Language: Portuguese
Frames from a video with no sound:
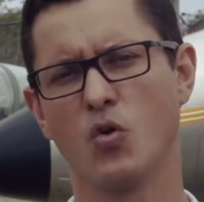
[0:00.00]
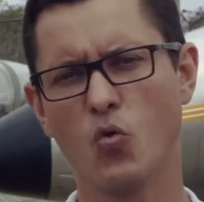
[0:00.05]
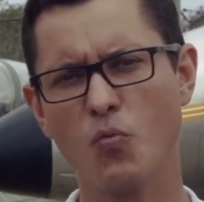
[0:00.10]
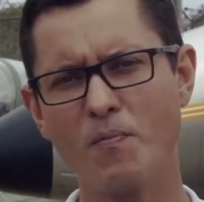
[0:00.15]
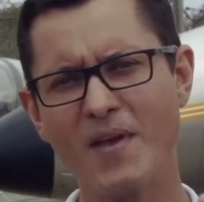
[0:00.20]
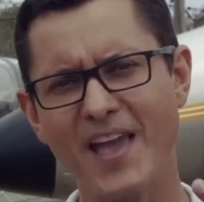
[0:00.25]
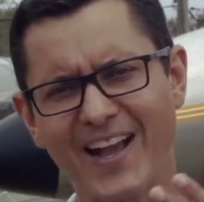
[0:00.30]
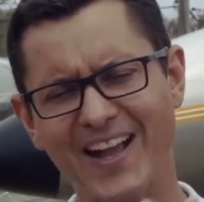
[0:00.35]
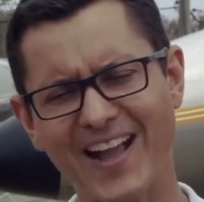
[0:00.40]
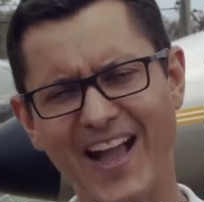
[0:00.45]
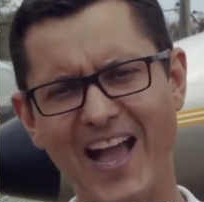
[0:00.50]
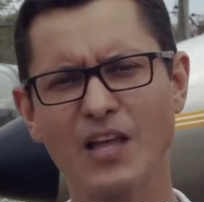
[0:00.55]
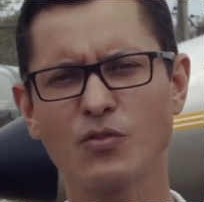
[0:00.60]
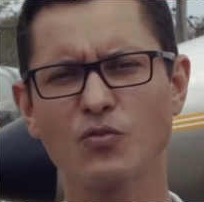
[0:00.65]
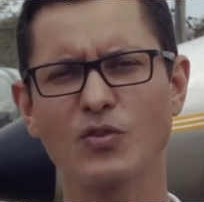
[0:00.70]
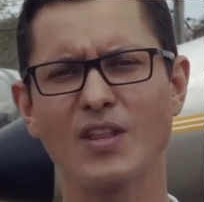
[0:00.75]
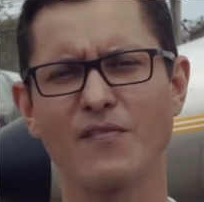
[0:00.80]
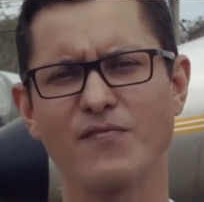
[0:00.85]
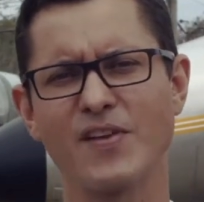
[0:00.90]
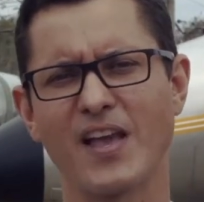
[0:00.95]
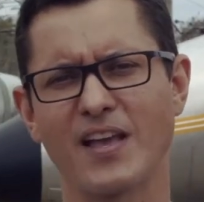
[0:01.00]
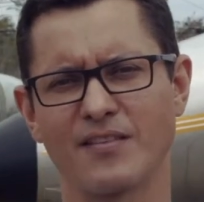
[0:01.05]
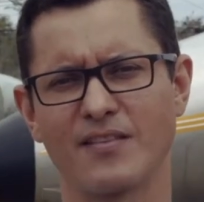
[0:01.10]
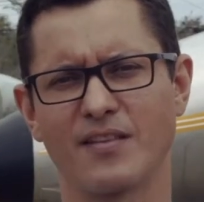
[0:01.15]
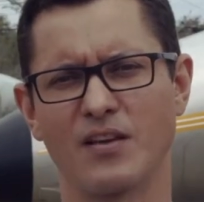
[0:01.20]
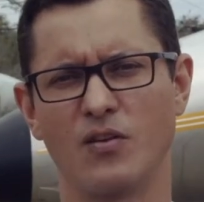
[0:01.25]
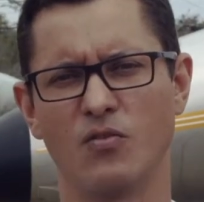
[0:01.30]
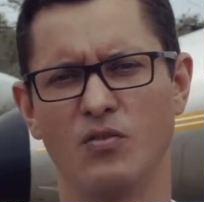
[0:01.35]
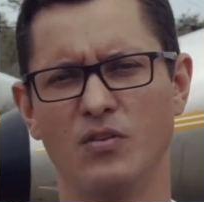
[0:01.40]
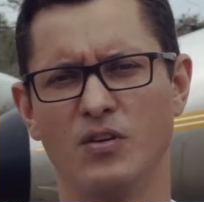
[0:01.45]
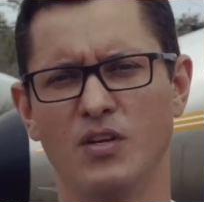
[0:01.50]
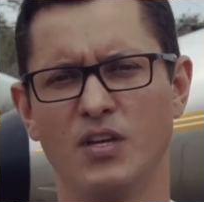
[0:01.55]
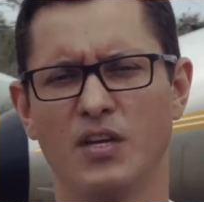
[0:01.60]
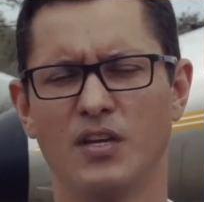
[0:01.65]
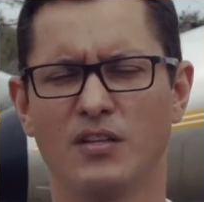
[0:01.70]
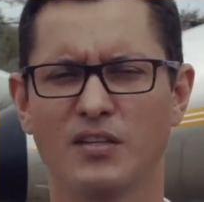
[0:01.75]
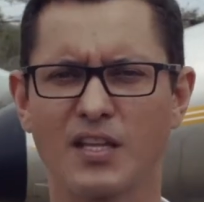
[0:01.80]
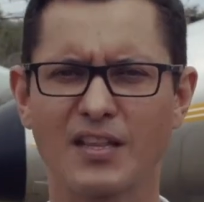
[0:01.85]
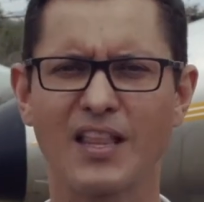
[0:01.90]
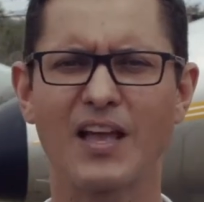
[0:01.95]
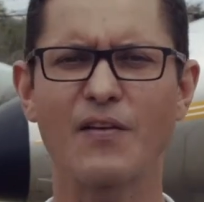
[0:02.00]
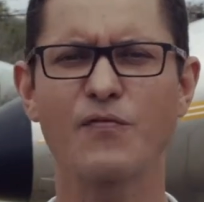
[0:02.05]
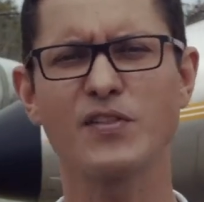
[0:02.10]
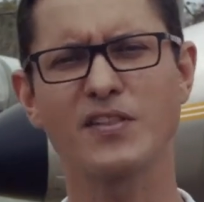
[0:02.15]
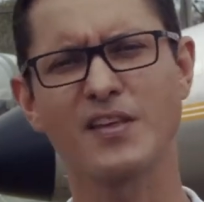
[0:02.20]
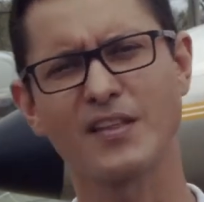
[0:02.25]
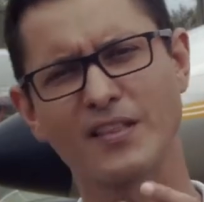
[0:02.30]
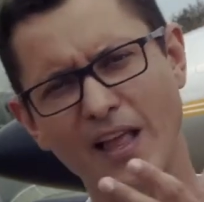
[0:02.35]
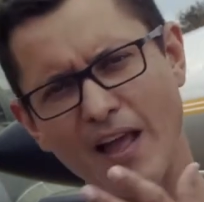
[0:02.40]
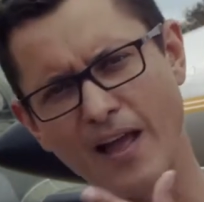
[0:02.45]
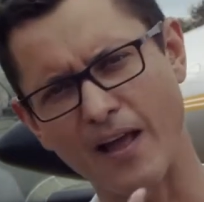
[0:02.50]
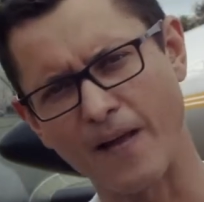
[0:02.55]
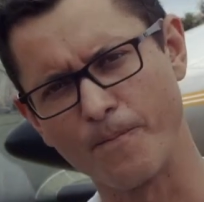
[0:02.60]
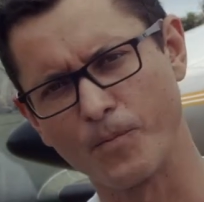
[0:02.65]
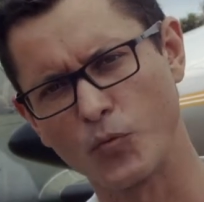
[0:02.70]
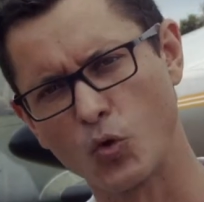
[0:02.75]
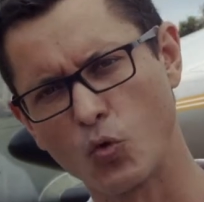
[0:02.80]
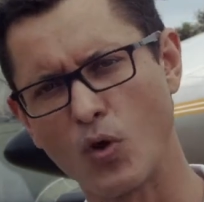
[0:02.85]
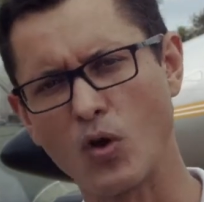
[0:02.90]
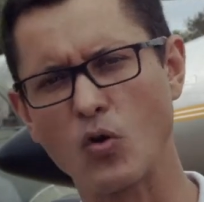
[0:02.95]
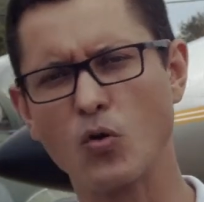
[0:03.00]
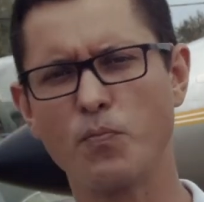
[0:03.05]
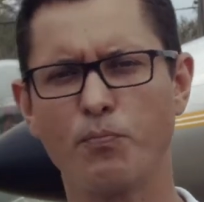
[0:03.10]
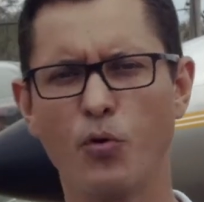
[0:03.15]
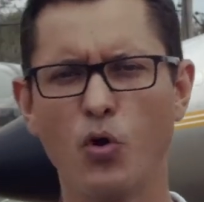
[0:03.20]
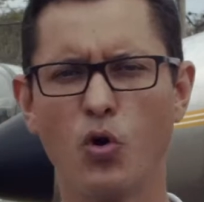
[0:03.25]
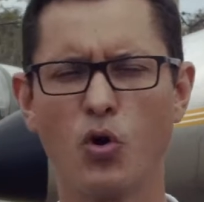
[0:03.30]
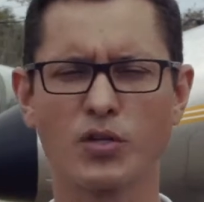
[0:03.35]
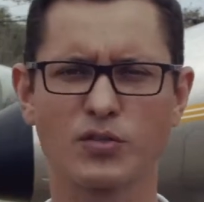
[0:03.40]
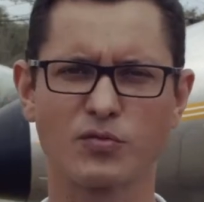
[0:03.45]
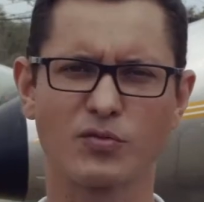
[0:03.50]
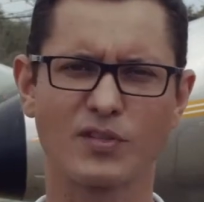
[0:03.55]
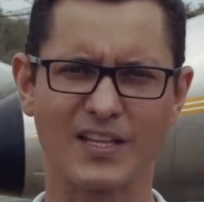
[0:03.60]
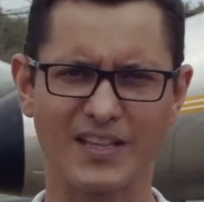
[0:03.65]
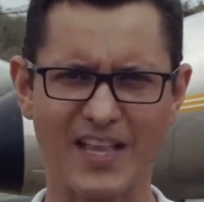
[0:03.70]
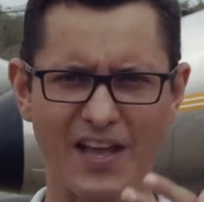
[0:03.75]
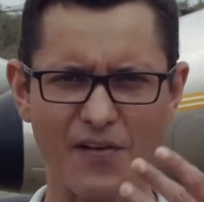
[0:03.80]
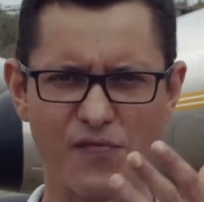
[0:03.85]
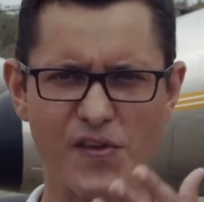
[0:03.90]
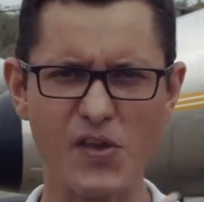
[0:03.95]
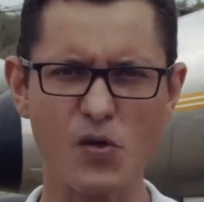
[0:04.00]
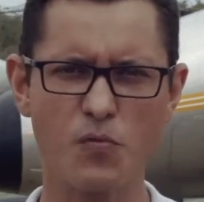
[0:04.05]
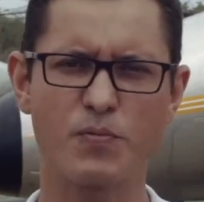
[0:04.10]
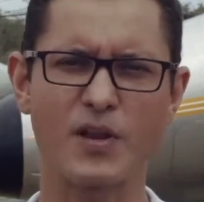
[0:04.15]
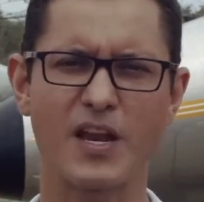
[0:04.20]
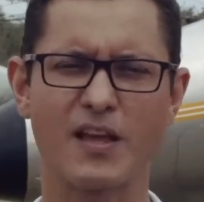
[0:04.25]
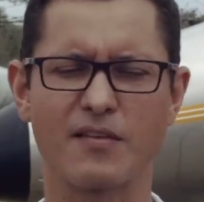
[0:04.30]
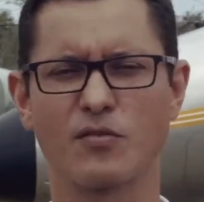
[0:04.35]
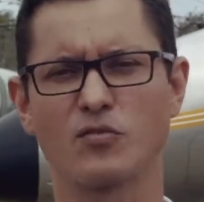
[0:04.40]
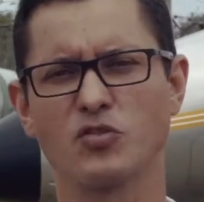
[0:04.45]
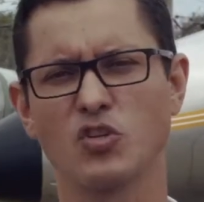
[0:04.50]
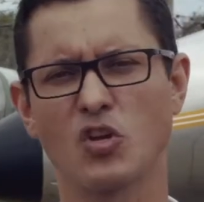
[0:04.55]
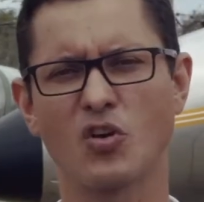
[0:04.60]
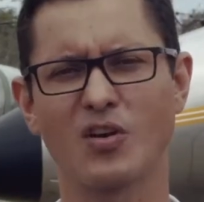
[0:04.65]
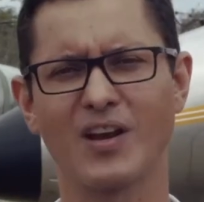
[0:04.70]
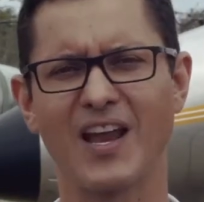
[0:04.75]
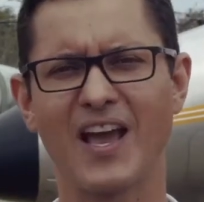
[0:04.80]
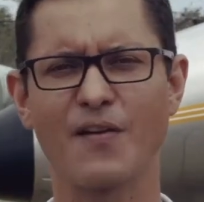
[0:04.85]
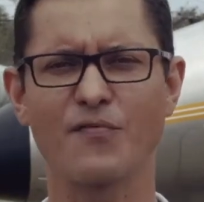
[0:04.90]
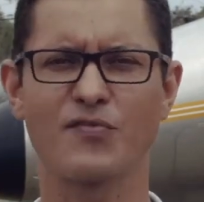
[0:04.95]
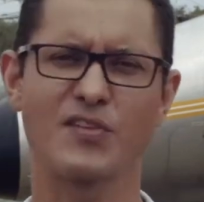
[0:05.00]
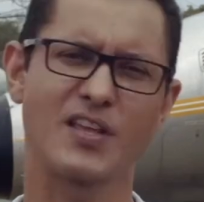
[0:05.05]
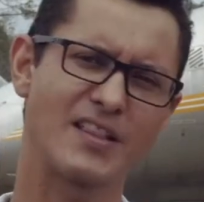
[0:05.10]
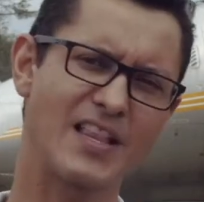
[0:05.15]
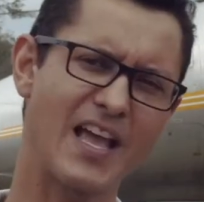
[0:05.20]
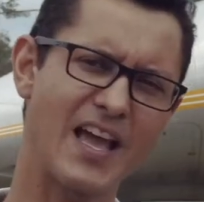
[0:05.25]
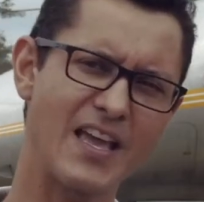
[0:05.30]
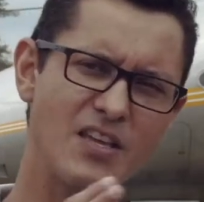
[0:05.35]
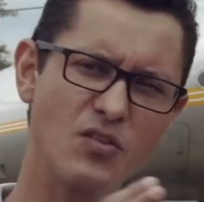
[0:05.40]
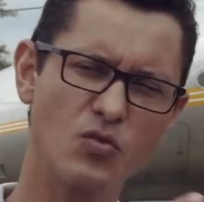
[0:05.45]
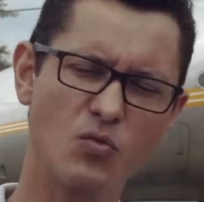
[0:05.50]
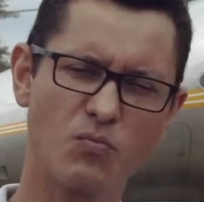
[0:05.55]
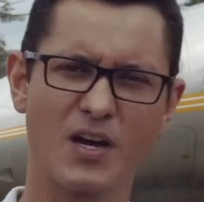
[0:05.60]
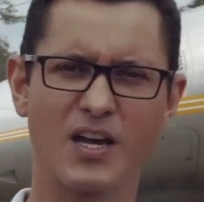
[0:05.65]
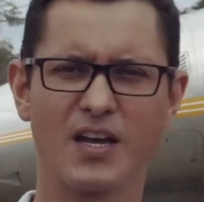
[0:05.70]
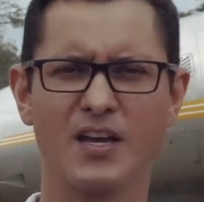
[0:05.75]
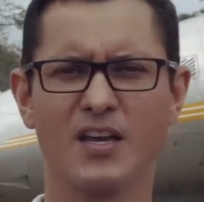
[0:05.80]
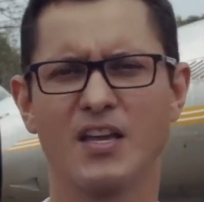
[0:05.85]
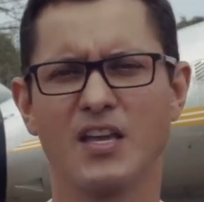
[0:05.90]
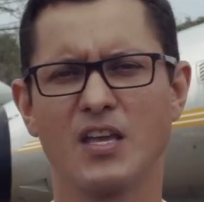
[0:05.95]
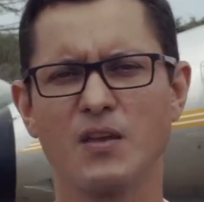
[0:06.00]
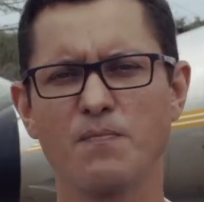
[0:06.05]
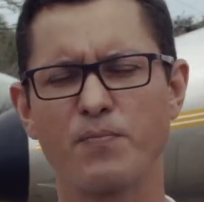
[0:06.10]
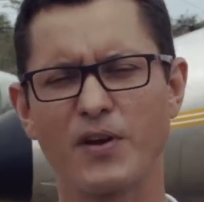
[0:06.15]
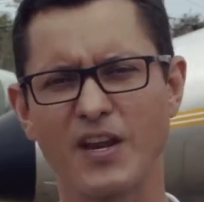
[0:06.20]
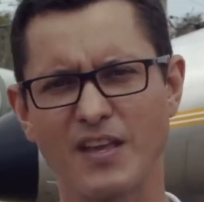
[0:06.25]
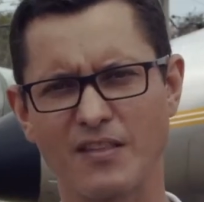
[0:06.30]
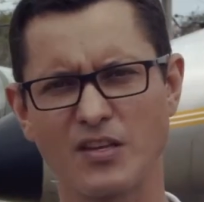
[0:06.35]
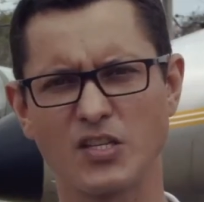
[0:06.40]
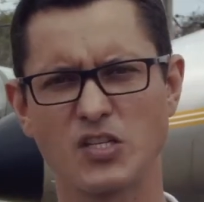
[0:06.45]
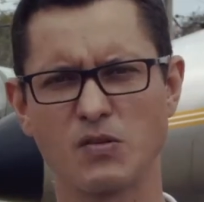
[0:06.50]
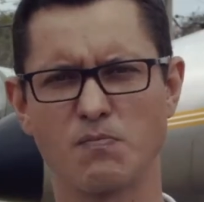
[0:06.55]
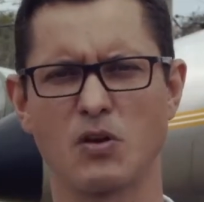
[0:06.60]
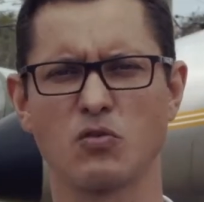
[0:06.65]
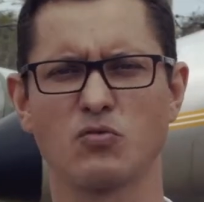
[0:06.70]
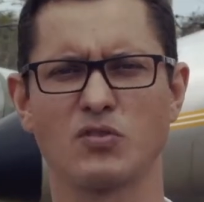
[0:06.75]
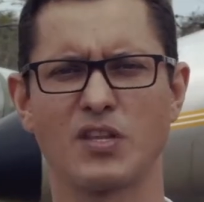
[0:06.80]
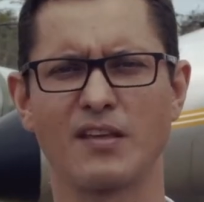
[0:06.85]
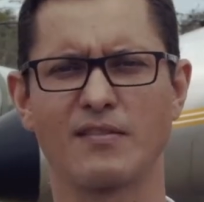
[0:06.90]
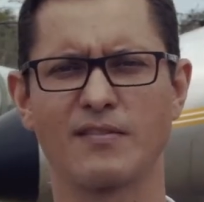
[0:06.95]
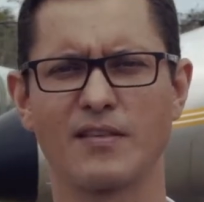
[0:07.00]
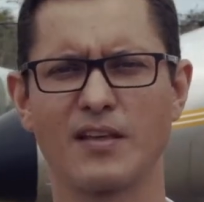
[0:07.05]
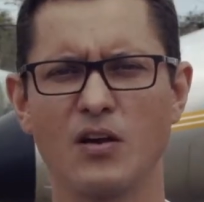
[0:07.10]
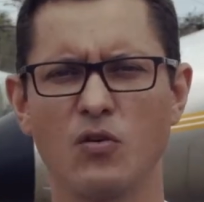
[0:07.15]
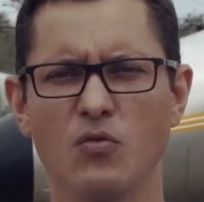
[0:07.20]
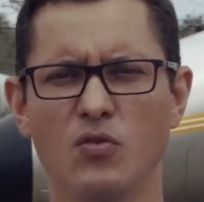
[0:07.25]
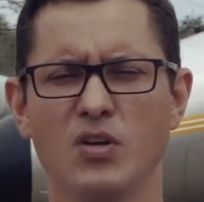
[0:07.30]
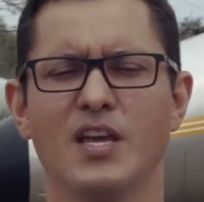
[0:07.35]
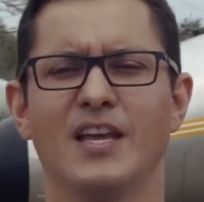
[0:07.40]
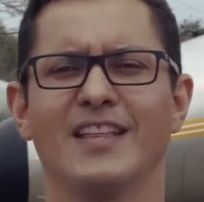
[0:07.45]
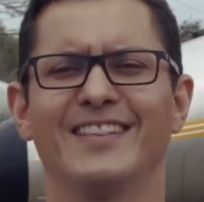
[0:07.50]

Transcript: o mercado da aviação tentar visitar um aeroporto, tentar ver a operação de aeronaves, tentar ir numa empresa de manutenção,